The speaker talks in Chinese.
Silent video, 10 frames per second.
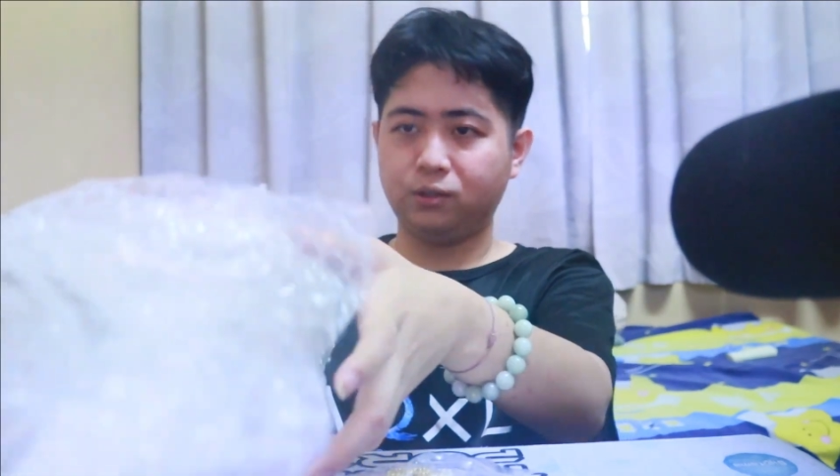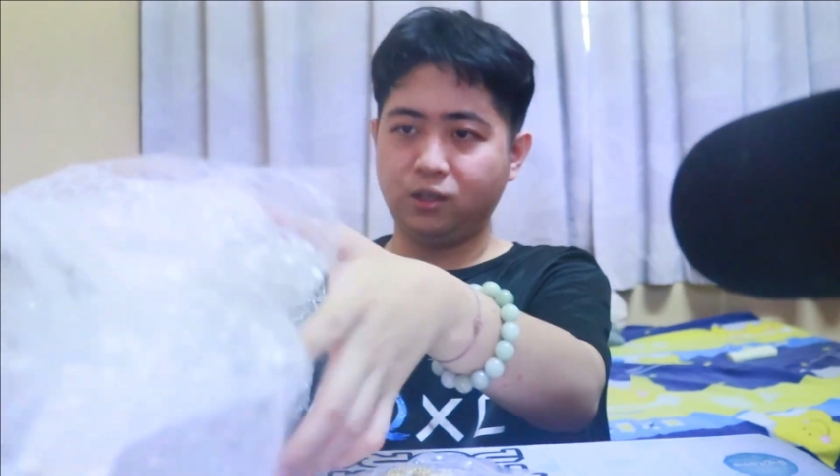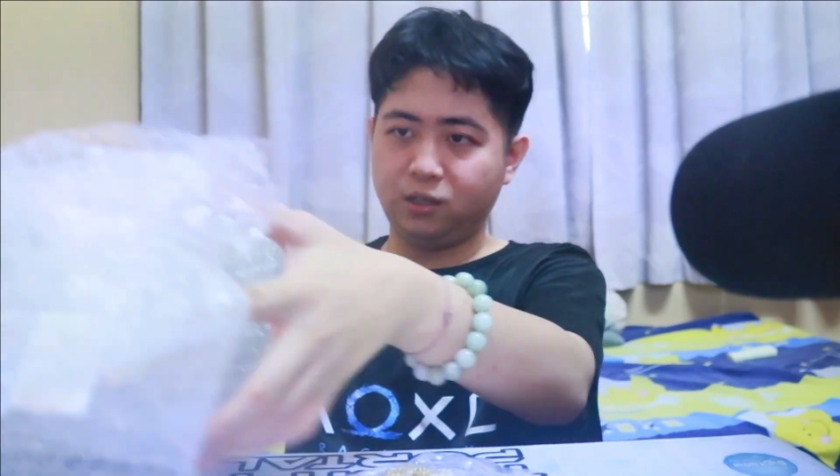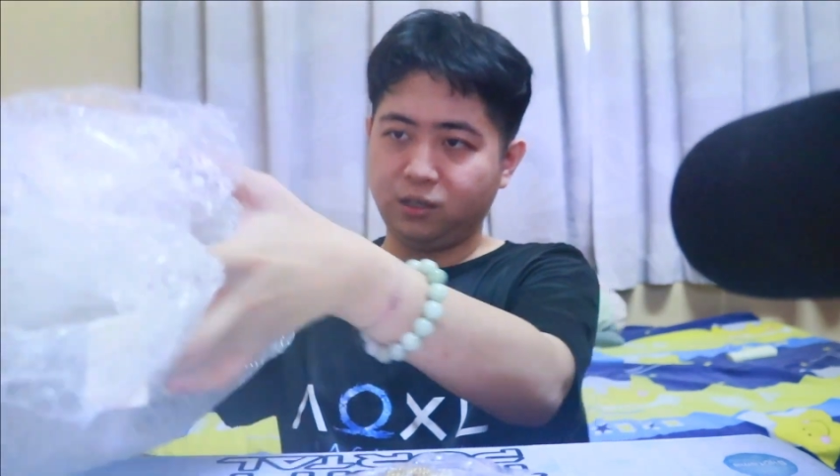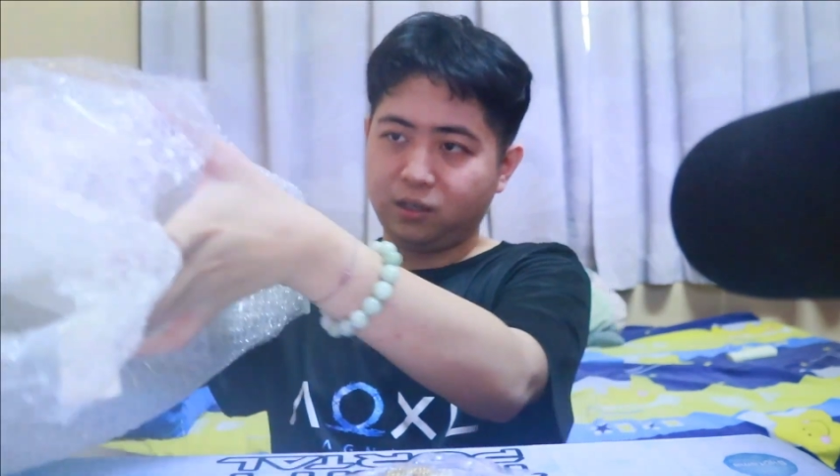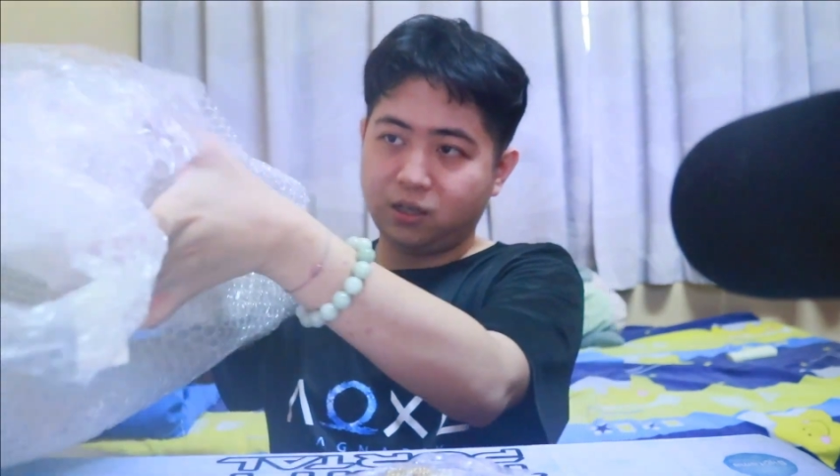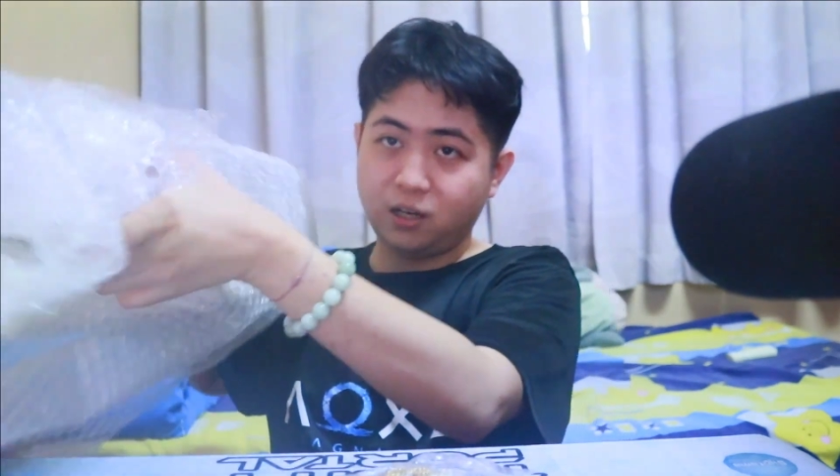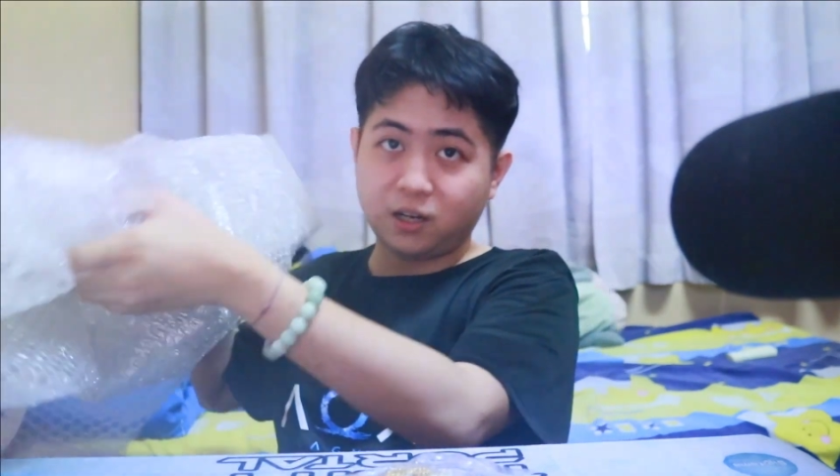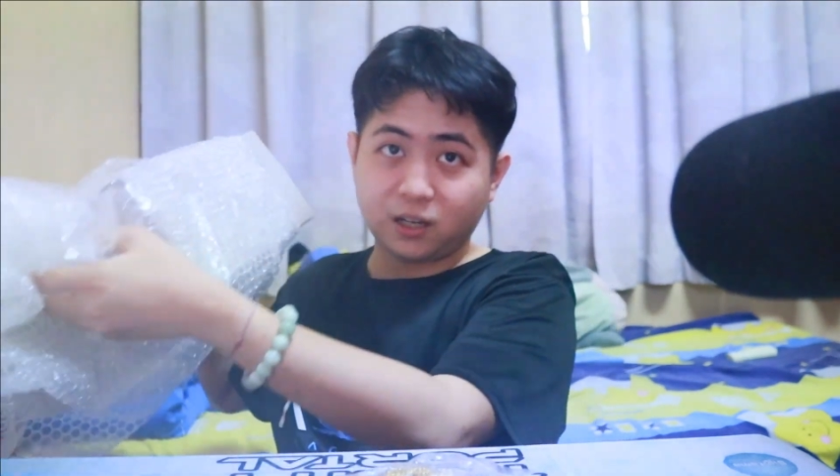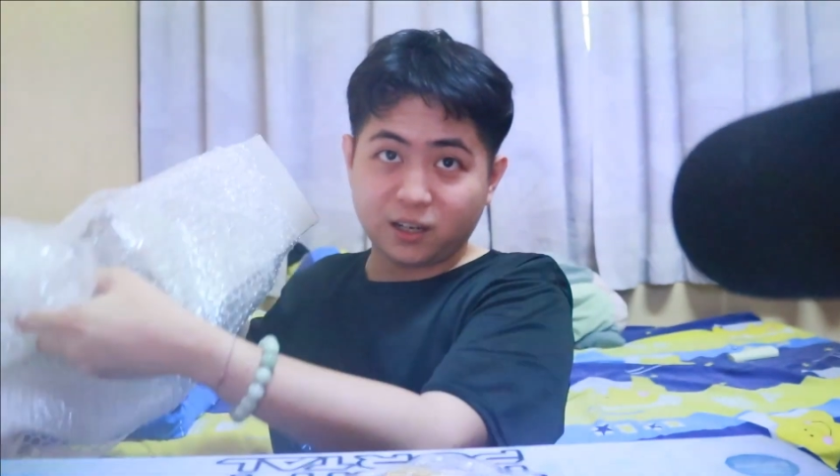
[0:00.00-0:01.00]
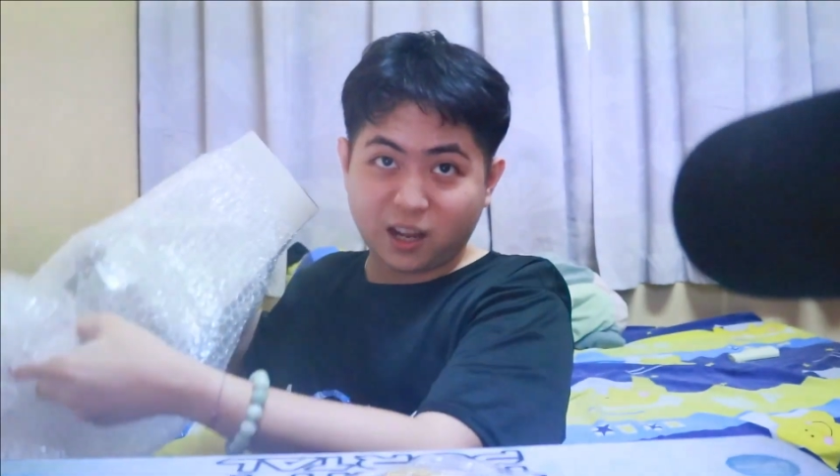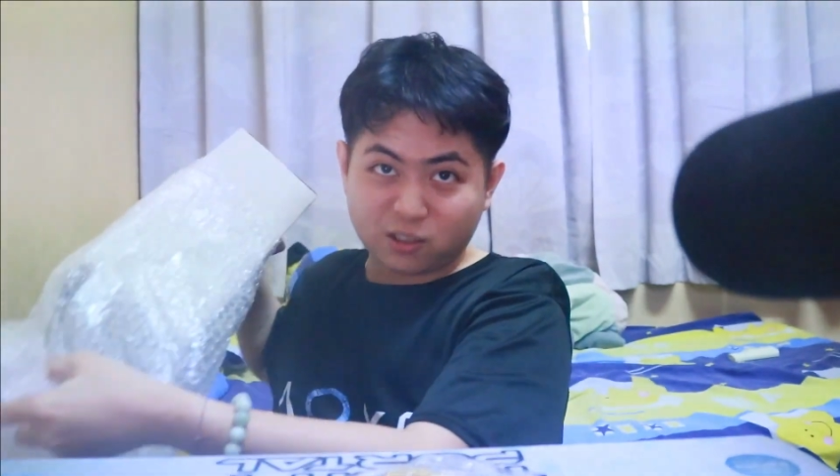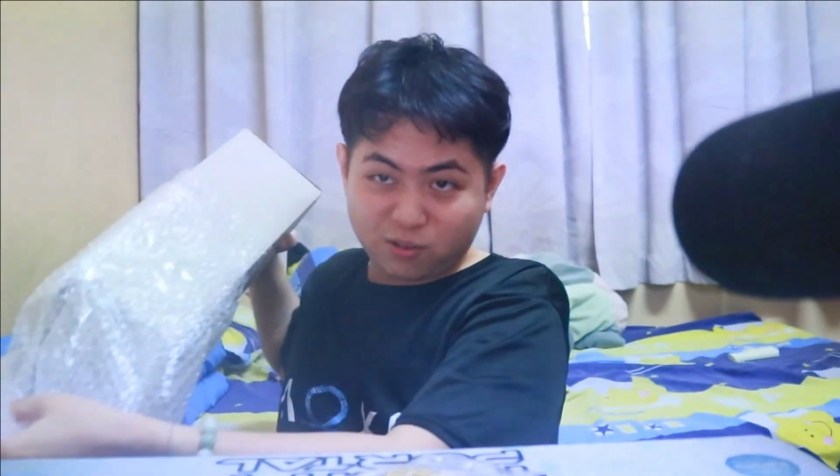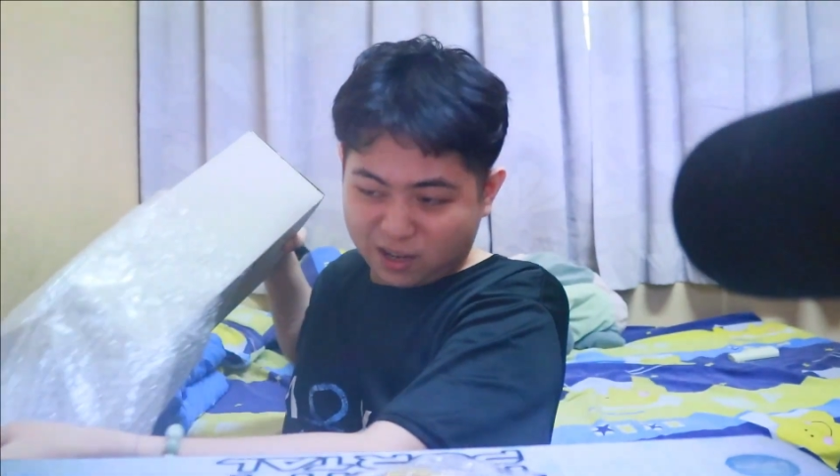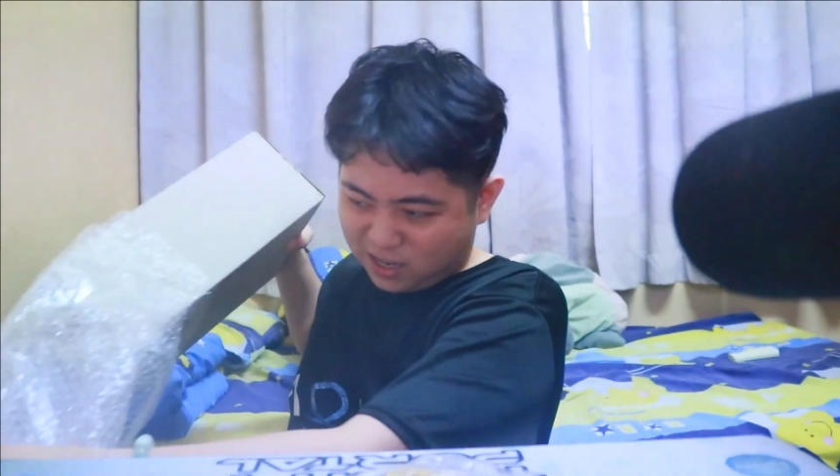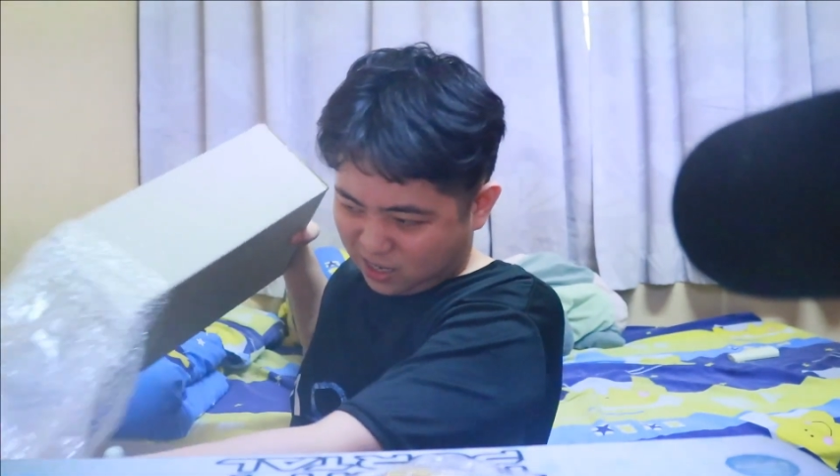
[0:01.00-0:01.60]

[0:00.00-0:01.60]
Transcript: 进，可以了，拿出来。